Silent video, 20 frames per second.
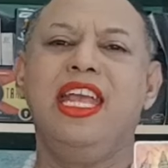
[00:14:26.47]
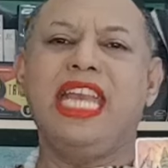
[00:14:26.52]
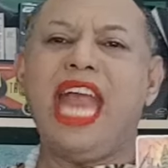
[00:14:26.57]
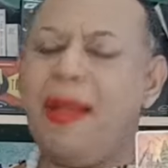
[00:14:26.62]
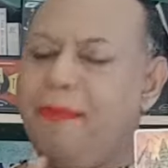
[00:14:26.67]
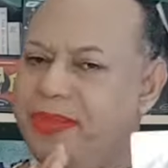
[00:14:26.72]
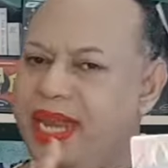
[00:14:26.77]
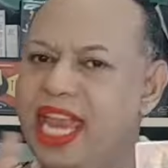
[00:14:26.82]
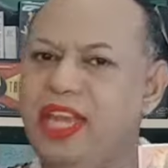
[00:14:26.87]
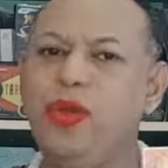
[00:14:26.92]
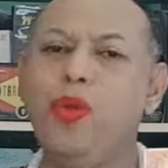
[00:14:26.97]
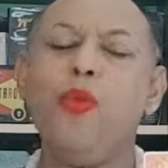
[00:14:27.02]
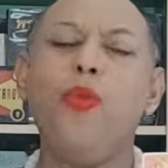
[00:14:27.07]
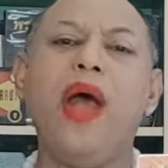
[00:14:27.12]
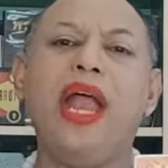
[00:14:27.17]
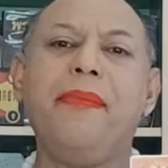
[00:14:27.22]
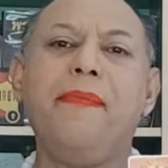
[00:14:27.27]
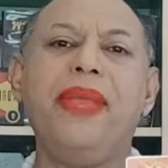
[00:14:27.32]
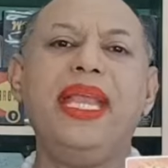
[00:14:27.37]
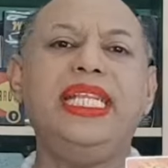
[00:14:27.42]
ทำได้ทุกวั
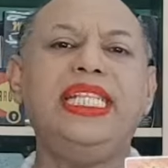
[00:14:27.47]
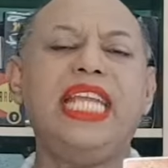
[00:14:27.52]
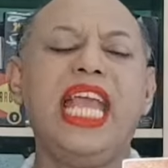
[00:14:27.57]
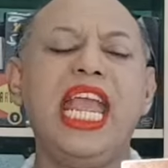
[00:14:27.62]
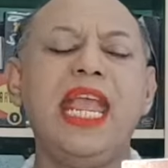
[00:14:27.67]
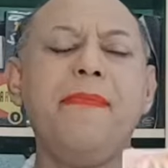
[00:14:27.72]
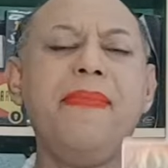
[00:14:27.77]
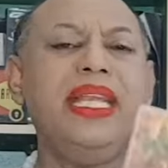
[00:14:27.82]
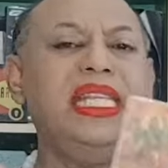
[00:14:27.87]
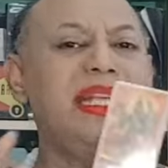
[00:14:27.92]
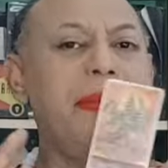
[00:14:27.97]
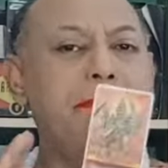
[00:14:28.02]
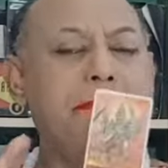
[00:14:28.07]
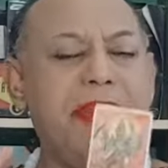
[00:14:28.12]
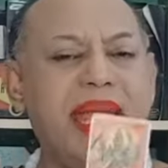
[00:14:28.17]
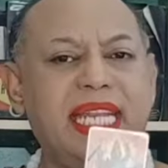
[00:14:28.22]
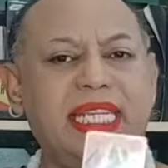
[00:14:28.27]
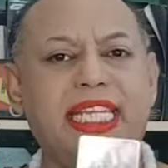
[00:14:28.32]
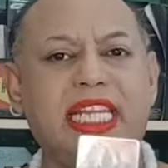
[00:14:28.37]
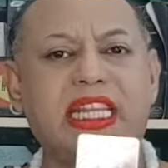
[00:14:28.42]
นไม่ใช่ไม่จำ
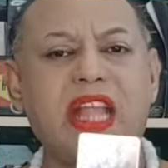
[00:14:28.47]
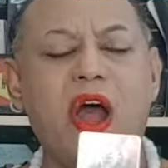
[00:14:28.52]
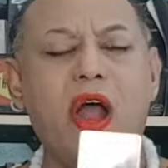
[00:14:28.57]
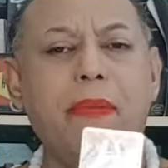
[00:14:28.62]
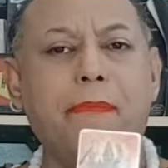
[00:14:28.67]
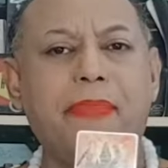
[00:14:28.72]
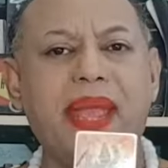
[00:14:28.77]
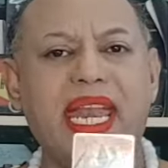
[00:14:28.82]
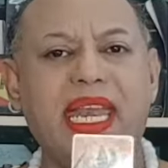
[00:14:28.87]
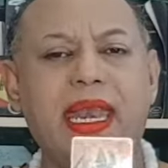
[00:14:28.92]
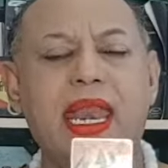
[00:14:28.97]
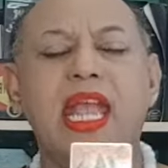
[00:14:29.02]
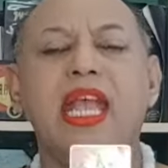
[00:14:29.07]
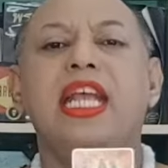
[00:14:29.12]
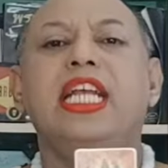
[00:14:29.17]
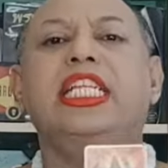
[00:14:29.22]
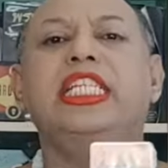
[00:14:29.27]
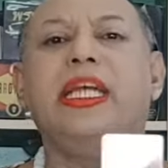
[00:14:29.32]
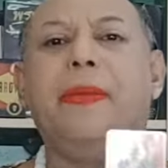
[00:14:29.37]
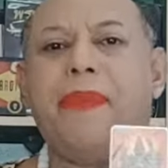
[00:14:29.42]
เป็นจะต้องเป็น
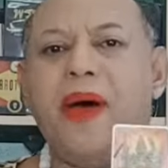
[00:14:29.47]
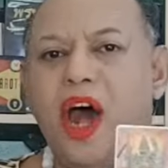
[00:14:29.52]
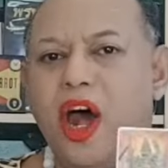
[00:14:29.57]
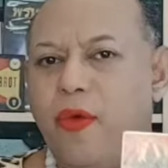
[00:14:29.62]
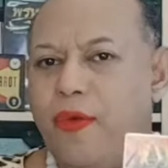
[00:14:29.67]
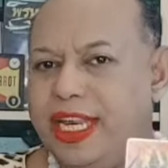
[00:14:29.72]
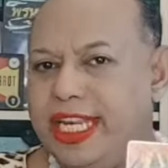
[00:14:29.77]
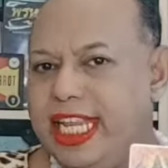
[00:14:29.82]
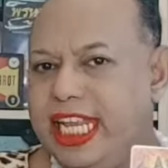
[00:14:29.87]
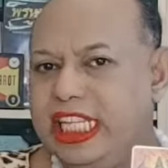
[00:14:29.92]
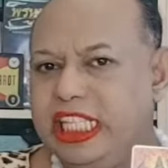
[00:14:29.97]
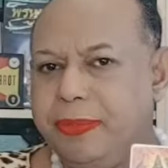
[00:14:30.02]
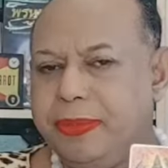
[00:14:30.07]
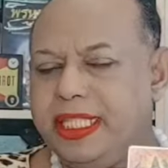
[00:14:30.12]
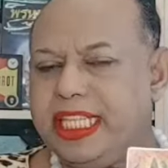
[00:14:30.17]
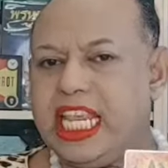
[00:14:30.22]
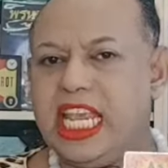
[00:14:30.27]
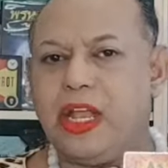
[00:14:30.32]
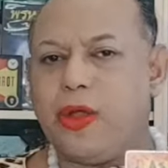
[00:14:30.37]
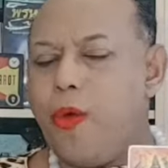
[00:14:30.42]
เฉพาะวัน
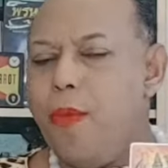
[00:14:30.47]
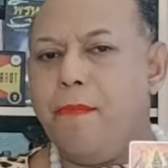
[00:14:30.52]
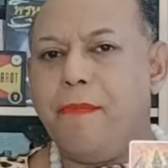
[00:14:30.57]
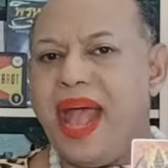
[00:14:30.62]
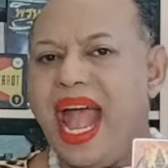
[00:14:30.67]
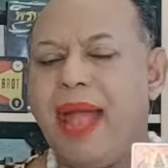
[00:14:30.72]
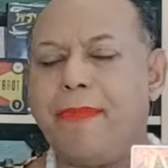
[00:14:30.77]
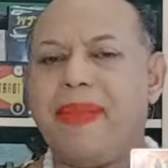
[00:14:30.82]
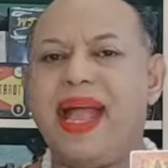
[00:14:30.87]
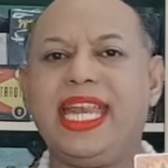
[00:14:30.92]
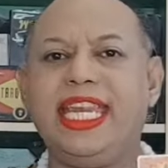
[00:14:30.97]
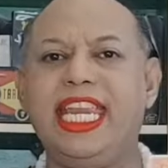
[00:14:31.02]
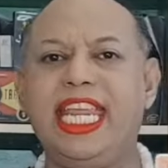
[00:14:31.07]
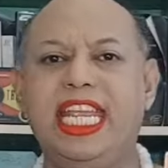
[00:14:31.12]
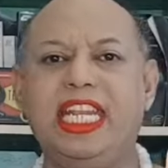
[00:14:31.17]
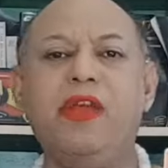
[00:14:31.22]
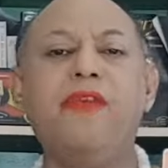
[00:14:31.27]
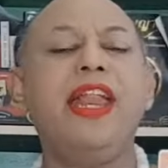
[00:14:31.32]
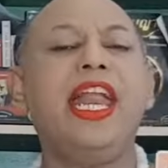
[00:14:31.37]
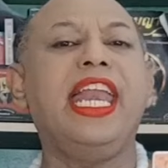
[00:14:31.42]
ที่ 14 กุมภาพันธ์นี้
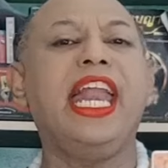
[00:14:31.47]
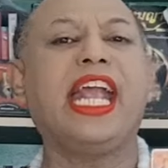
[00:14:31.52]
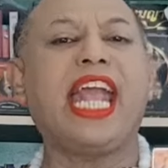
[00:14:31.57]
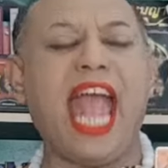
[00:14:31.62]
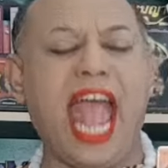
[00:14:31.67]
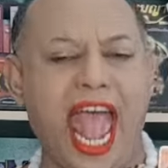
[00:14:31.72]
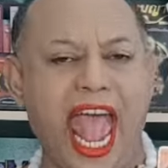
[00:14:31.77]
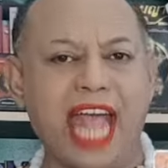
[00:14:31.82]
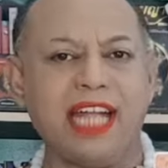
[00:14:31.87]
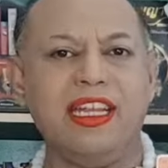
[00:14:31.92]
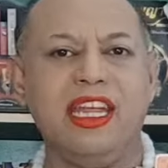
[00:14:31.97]
เท่านั้นนะคะ